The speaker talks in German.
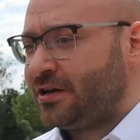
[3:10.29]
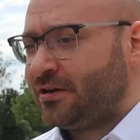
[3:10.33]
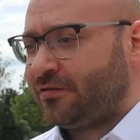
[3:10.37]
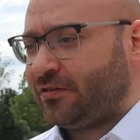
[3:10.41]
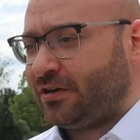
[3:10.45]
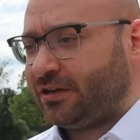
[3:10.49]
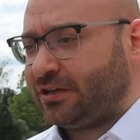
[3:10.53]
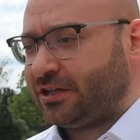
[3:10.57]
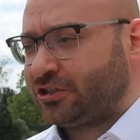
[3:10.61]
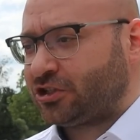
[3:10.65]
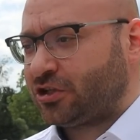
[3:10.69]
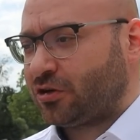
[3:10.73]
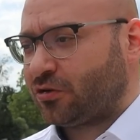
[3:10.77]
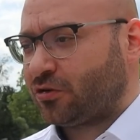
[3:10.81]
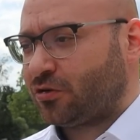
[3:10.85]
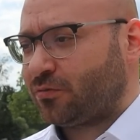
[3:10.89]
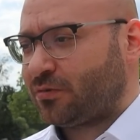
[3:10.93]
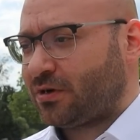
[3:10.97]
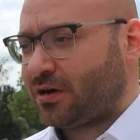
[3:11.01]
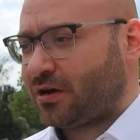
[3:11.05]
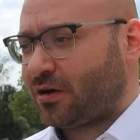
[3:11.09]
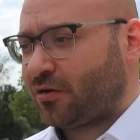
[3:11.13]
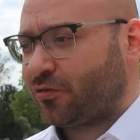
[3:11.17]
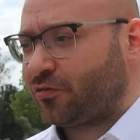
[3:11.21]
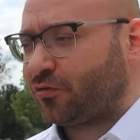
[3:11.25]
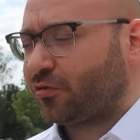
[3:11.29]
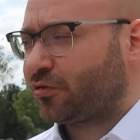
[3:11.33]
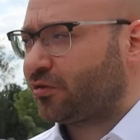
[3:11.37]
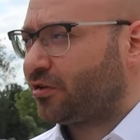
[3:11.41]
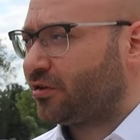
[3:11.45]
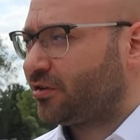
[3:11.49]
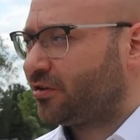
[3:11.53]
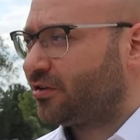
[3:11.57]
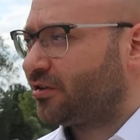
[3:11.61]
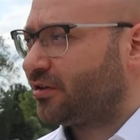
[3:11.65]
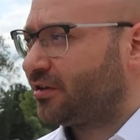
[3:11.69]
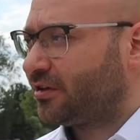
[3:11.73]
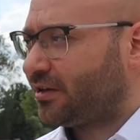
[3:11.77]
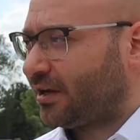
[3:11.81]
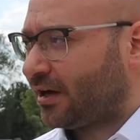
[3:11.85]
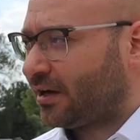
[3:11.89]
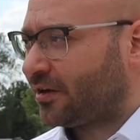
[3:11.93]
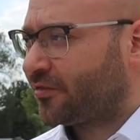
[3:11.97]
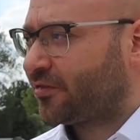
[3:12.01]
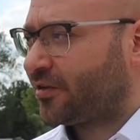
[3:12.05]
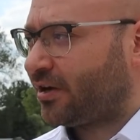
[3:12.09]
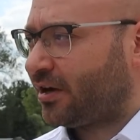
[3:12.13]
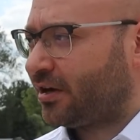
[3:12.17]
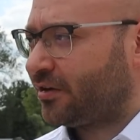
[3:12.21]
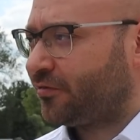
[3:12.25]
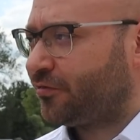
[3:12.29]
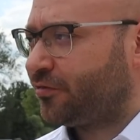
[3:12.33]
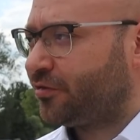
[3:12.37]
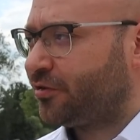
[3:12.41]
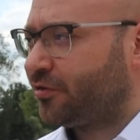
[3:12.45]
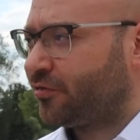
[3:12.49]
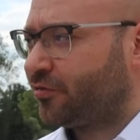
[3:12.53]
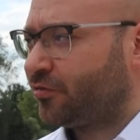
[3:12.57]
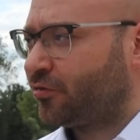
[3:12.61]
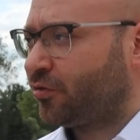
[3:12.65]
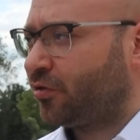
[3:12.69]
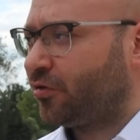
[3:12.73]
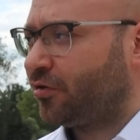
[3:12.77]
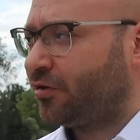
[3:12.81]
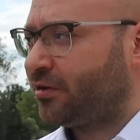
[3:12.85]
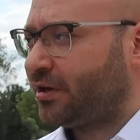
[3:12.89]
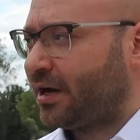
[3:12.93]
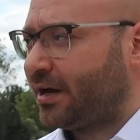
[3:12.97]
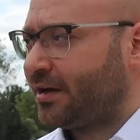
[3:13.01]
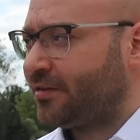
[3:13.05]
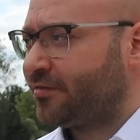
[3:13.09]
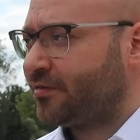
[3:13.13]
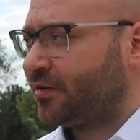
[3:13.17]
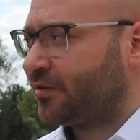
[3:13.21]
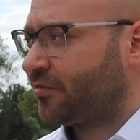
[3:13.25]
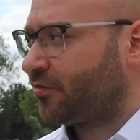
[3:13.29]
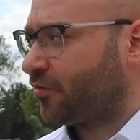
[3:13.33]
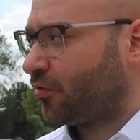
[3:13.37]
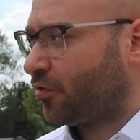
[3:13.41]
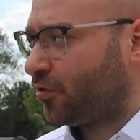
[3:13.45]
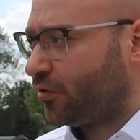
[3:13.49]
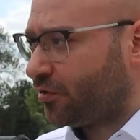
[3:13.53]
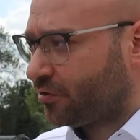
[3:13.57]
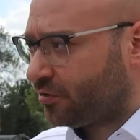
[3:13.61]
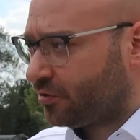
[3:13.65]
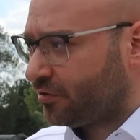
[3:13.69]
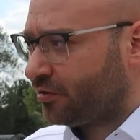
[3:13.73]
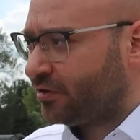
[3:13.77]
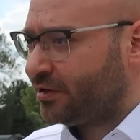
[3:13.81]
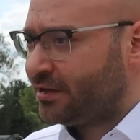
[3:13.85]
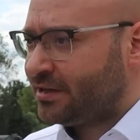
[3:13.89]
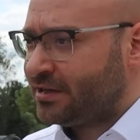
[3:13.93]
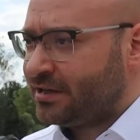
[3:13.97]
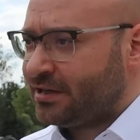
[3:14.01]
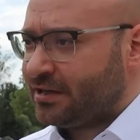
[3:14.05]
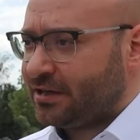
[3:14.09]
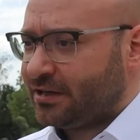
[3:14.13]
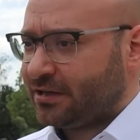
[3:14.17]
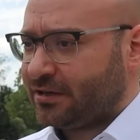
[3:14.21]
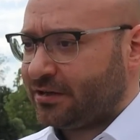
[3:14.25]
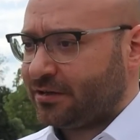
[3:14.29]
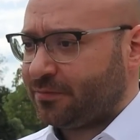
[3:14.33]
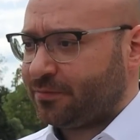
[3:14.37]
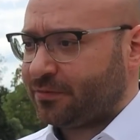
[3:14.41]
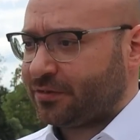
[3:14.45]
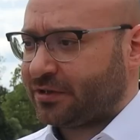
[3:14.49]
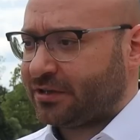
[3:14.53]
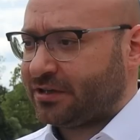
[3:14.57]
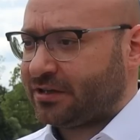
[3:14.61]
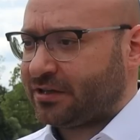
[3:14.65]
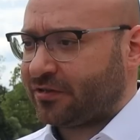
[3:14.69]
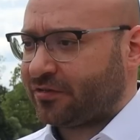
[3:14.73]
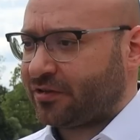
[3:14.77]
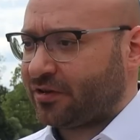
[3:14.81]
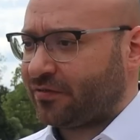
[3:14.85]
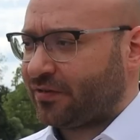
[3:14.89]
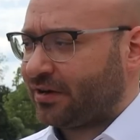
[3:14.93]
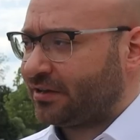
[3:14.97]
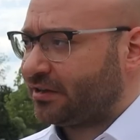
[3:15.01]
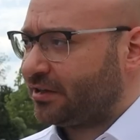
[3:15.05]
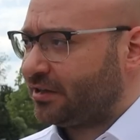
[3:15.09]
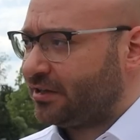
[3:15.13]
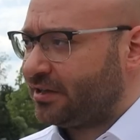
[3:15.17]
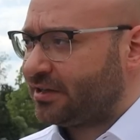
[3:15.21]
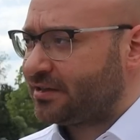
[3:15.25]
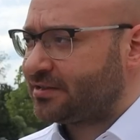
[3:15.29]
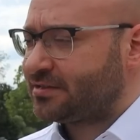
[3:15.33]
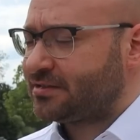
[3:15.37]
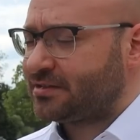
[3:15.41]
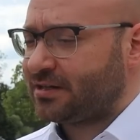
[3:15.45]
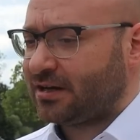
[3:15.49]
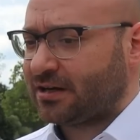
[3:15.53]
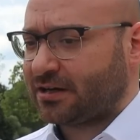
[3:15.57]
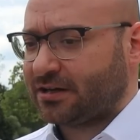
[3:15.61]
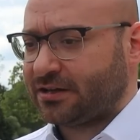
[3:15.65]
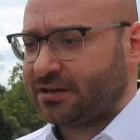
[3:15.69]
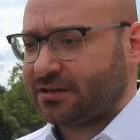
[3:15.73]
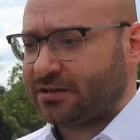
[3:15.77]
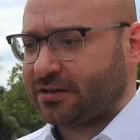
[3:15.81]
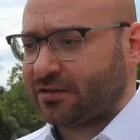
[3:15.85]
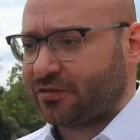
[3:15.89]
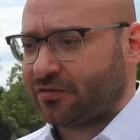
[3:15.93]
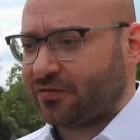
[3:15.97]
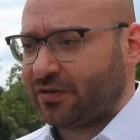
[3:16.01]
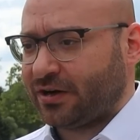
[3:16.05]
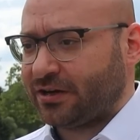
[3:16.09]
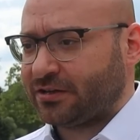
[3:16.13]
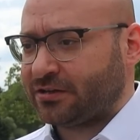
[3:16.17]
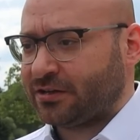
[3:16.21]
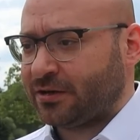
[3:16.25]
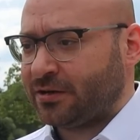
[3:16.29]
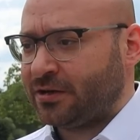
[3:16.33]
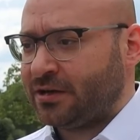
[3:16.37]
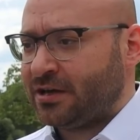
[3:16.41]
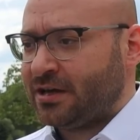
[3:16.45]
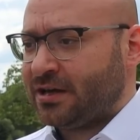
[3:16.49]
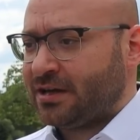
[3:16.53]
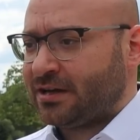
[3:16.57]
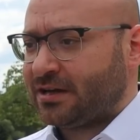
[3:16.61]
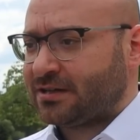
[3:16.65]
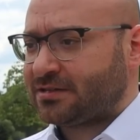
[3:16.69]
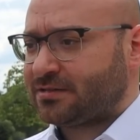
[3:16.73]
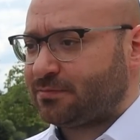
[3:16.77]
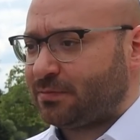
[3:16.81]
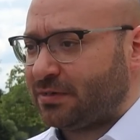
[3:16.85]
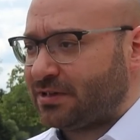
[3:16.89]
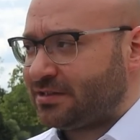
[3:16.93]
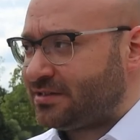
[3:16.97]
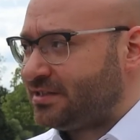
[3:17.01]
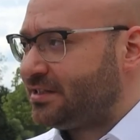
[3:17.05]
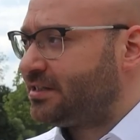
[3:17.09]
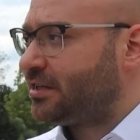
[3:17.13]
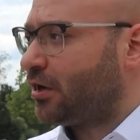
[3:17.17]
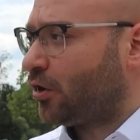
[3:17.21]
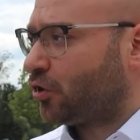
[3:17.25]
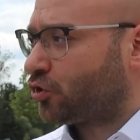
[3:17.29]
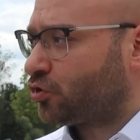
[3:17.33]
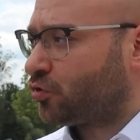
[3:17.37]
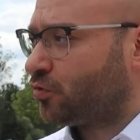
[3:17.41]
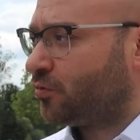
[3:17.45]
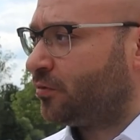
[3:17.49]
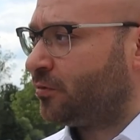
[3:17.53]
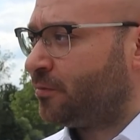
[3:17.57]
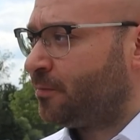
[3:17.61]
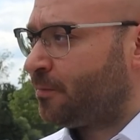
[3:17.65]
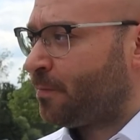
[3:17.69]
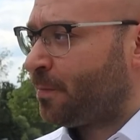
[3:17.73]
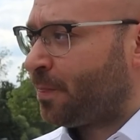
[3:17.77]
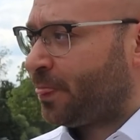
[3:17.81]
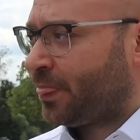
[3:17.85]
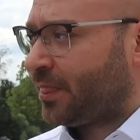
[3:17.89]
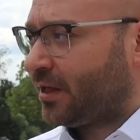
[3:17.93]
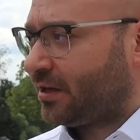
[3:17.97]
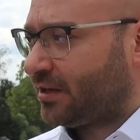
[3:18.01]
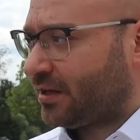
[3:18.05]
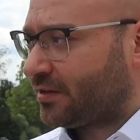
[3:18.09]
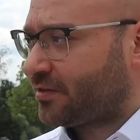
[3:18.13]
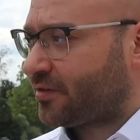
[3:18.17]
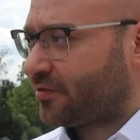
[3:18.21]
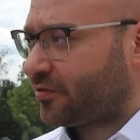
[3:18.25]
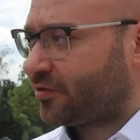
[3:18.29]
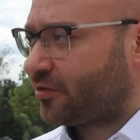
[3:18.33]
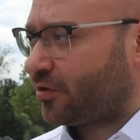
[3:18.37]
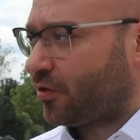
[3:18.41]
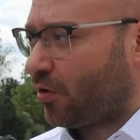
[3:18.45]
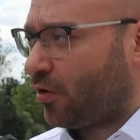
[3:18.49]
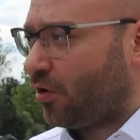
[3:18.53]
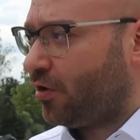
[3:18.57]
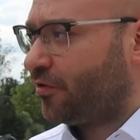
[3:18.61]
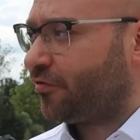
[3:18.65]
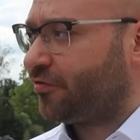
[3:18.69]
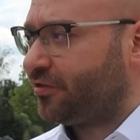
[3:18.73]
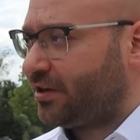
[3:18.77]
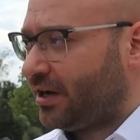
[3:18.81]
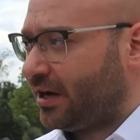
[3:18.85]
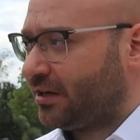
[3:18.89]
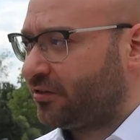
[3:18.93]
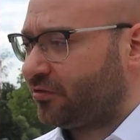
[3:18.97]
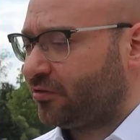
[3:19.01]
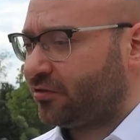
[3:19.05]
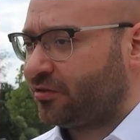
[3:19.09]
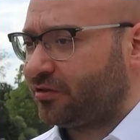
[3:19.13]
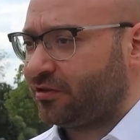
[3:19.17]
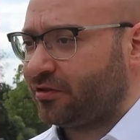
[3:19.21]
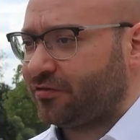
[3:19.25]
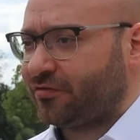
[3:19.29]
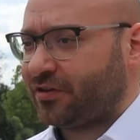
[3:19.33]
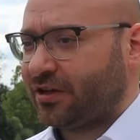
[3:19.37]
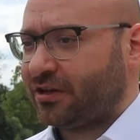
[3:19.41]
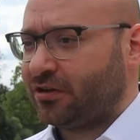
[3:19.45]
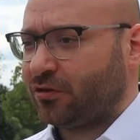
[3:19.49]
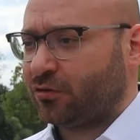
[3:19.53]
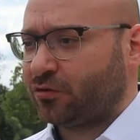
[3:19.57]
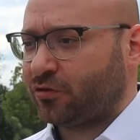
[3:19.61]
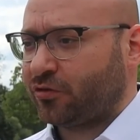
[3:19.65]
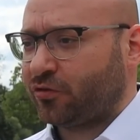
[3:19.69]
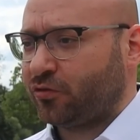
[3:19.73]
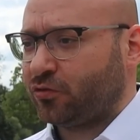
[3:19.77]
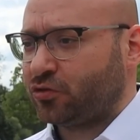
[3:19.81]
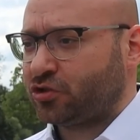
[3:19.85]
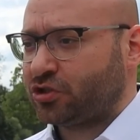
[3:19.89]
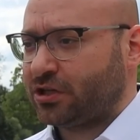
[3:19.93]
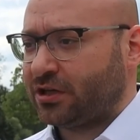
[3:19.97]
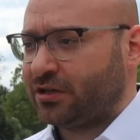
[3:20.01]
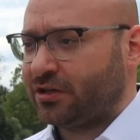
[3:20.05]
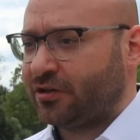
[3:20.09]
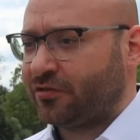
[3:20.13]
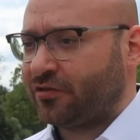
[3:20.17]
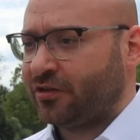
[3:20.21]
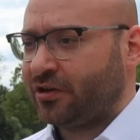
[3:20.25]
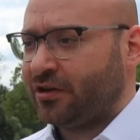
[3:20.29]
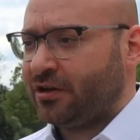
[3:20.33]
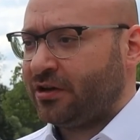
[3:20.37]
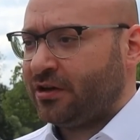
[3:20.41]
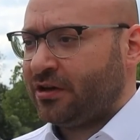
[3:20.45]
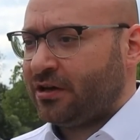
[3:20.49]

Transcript: Wir werden der Stelle auch nochmal ausdrücklich Dank sagen für diesen tollen Einsatz. Auch heute ähm, geht das ja weiter, die nächsten Tage geht das weiter. Das, man sieht ja auch schon, dass es geholfen hat und eine Veränderung des Zustandes.